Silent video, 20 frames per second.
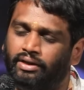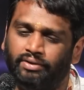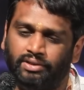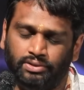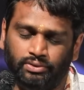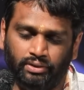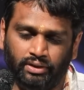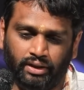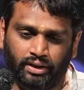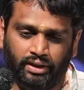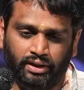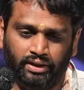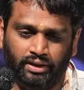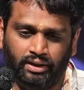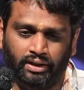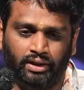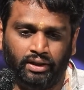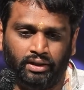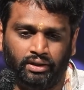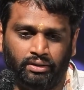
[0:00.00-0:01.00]
ஏற்கனவே சொல்லியிருக்கேன்
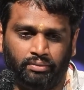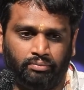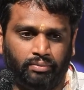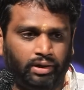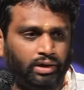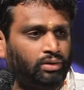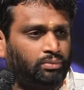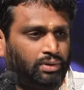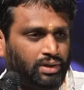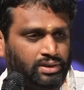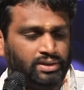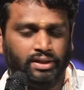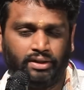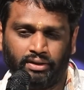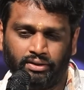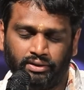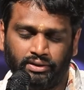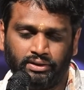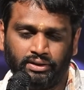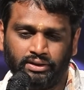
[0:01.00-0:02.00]

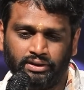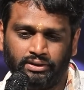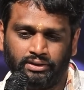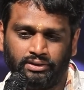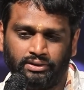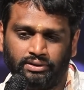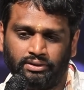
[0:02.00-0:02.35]
மனோபலசர் வந்து